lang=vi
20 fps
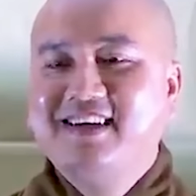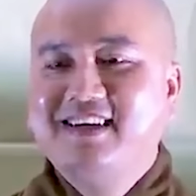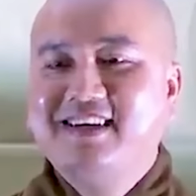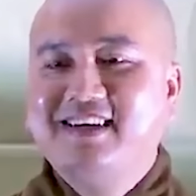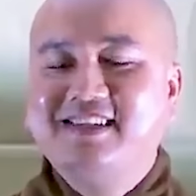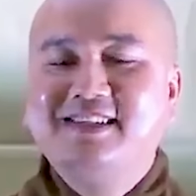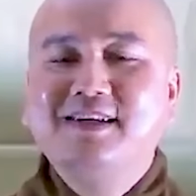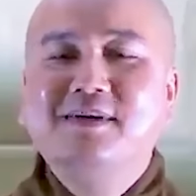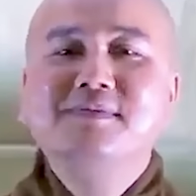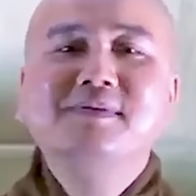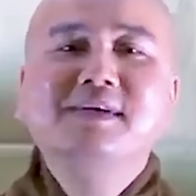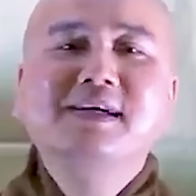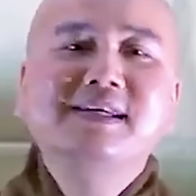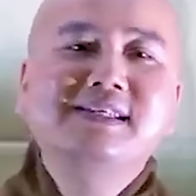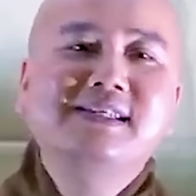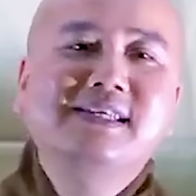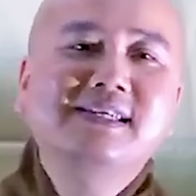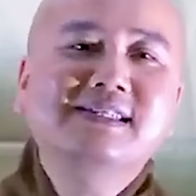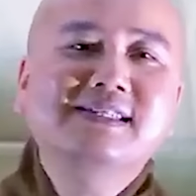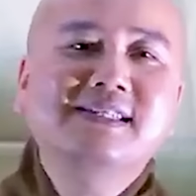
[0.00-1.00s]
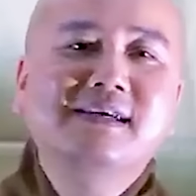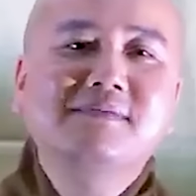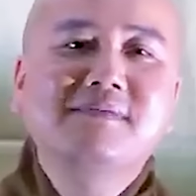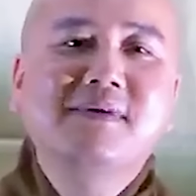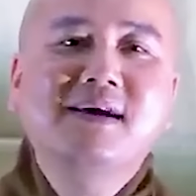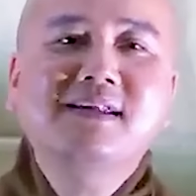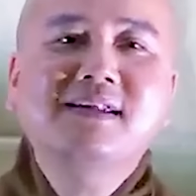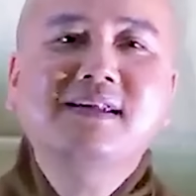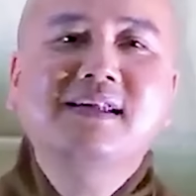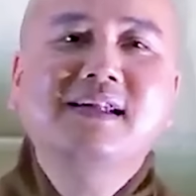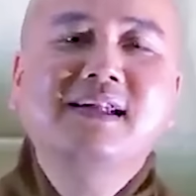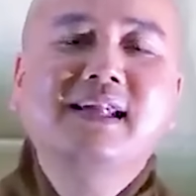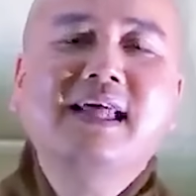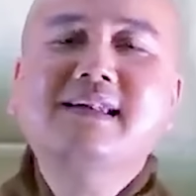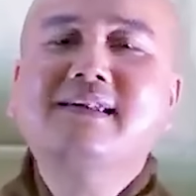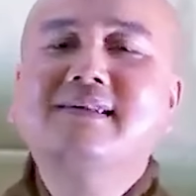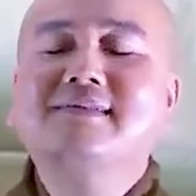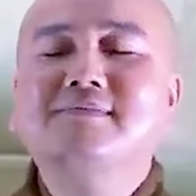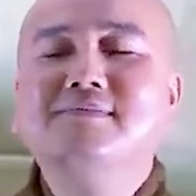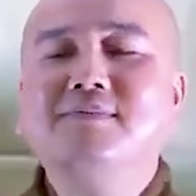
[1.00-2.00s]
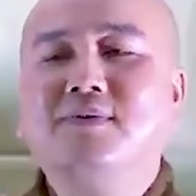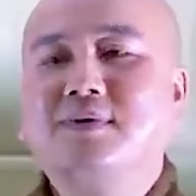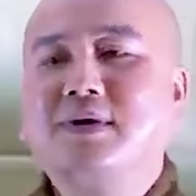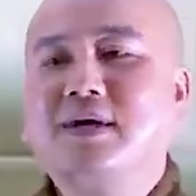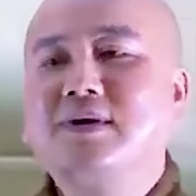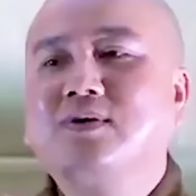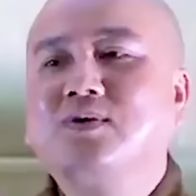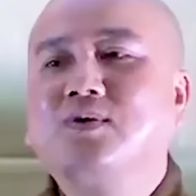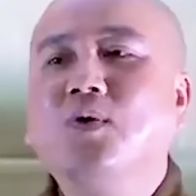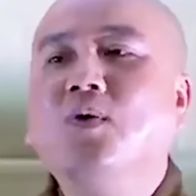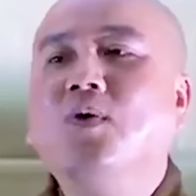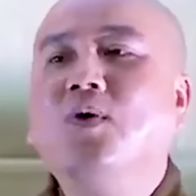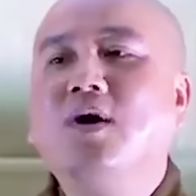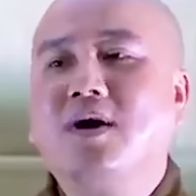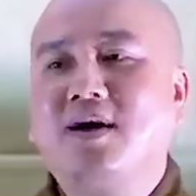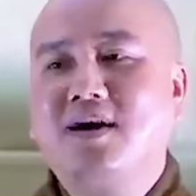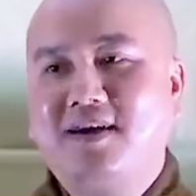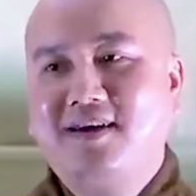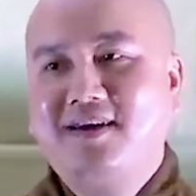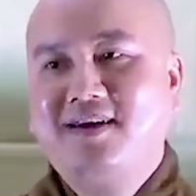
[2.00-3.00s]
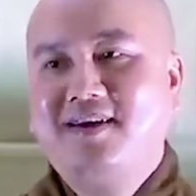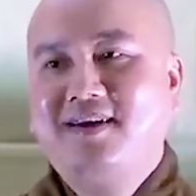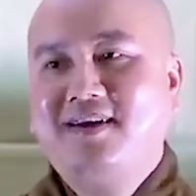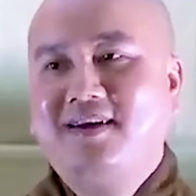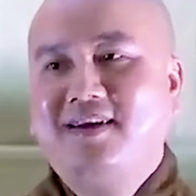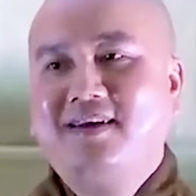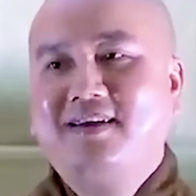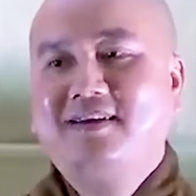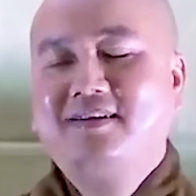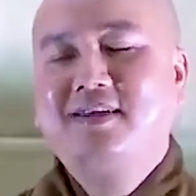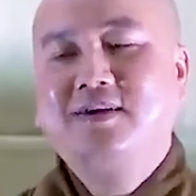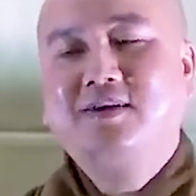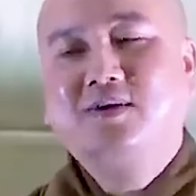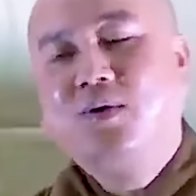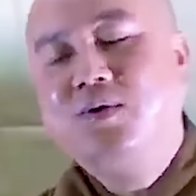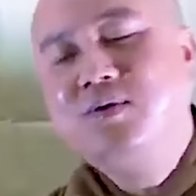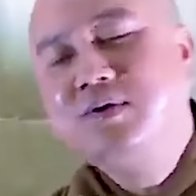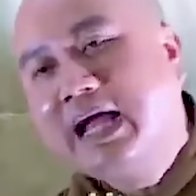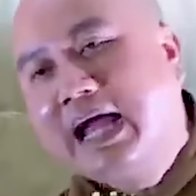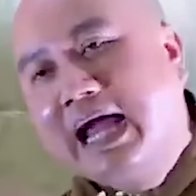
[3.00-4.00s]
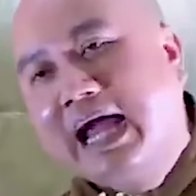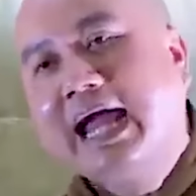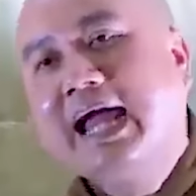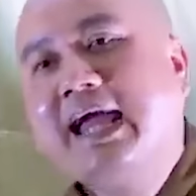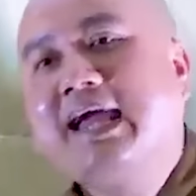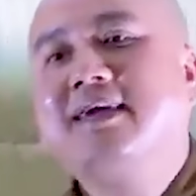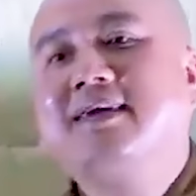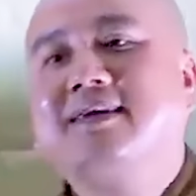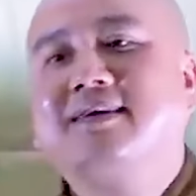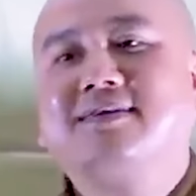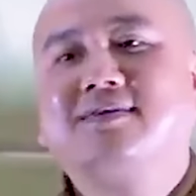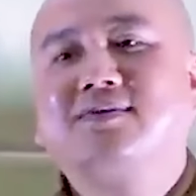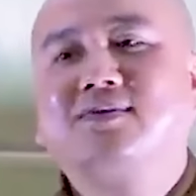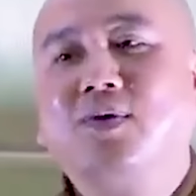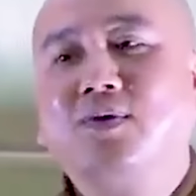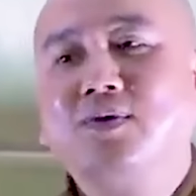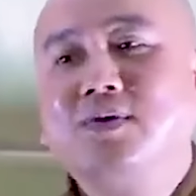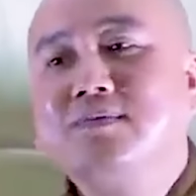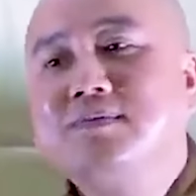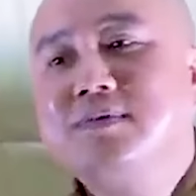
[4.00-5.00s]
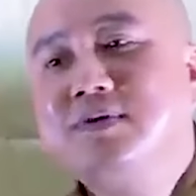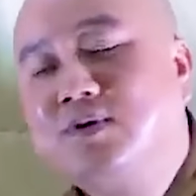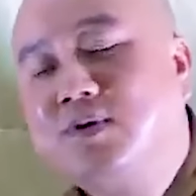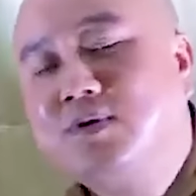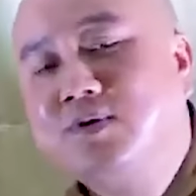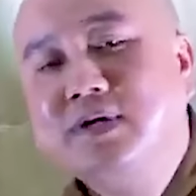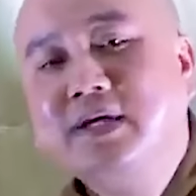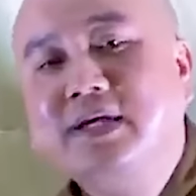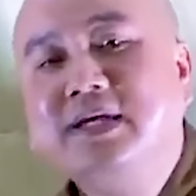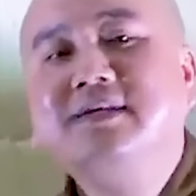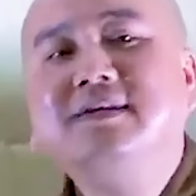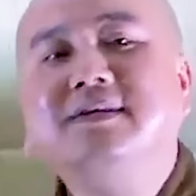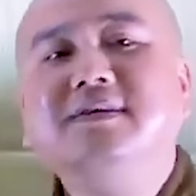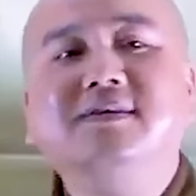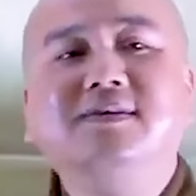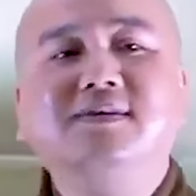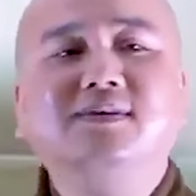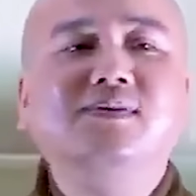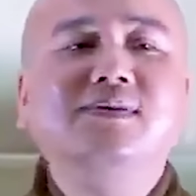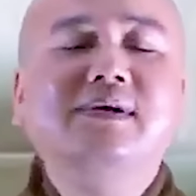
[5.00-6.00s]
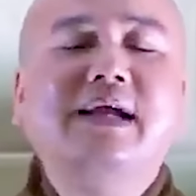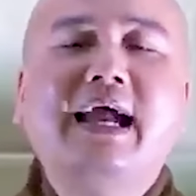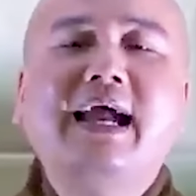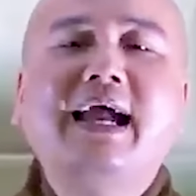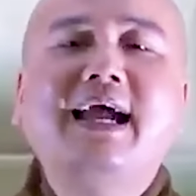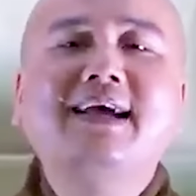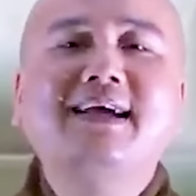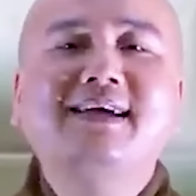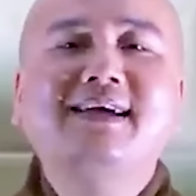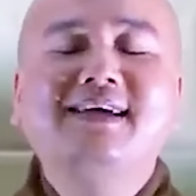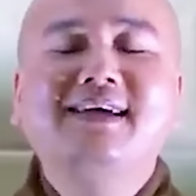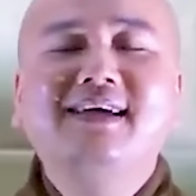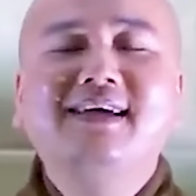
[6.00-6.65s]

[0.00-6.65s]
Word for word: Thì trong khi chiếc xe bus lách một cái cua thì cổ ngã, cổ giống như cổ nghiêng người, cổ ngã.